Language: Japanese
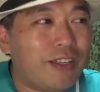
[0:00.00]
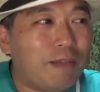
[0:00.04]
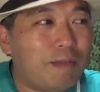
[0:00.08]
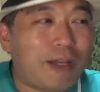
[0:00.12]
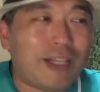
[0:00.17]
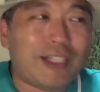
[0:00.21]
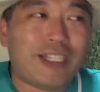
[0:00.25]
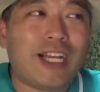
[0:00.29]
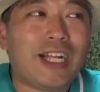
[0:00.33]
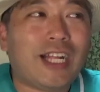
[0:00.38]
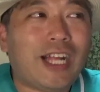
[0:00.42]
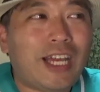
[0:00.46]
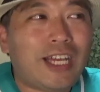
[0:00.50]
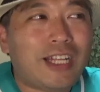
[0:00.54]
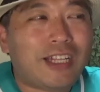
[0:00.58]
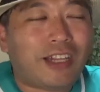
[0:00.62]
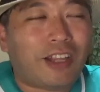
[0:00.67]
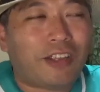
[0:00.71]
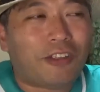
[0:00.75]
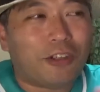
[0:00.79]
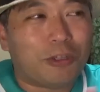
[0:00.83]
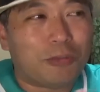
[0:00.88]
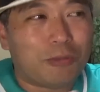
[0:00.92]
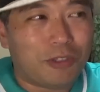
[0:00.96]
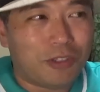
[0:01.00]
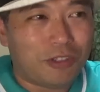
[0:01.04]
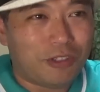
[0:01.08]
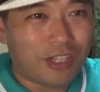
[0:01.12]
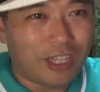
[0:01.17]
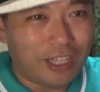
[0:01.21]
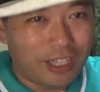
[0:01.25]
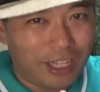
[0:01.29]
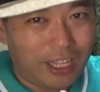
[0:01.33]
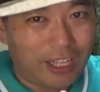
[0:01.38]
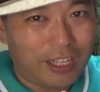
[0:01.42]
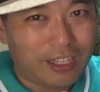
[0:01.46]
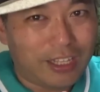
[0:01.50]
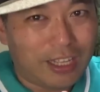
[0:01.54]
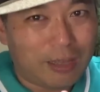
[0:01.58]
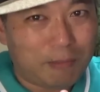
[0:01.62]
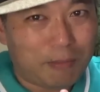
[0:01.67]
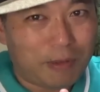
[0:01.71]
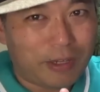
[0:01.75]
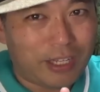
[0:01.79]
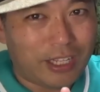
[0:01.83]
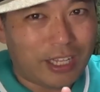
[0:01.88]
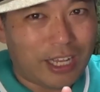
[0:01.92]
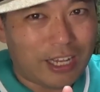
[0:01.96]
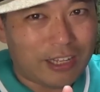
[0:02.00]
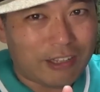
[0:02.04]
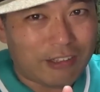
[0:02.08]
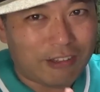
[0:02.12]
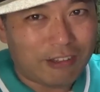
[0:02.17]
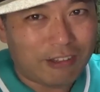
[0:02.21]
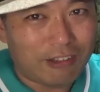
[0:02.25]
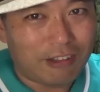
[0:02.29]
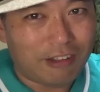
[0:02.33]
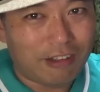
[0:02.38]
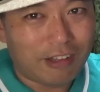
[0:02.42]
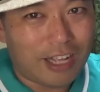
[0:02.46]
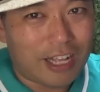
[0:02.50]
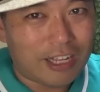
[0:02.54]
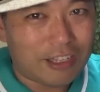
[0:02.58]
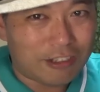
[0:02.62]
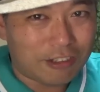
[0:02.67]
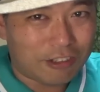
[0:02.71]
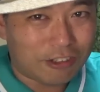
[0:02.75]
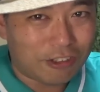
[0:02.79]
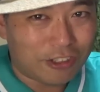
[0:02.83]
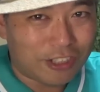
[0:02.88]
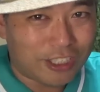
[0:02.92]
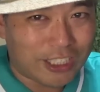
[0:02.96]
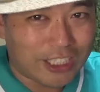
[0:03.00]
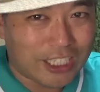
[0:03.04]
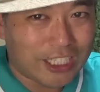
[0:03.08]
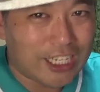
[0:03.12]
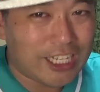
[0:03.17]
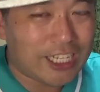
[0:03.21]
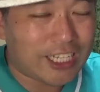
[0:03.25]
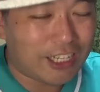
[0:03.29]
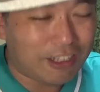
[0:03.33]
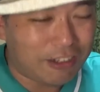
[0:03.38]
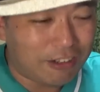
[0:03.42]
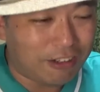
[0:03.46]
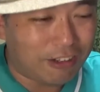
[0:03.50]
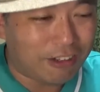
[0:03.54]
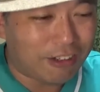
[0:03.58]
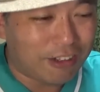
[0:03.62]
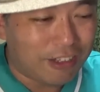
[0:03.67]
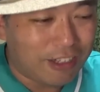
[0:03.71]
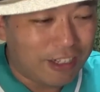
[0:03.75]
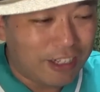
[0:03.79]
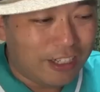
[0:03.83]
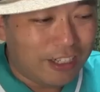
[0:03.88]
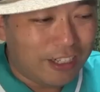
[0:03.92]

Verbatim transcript: まあ、社会っていうものがね、やっぱりああいう悪の組織じゃないけど、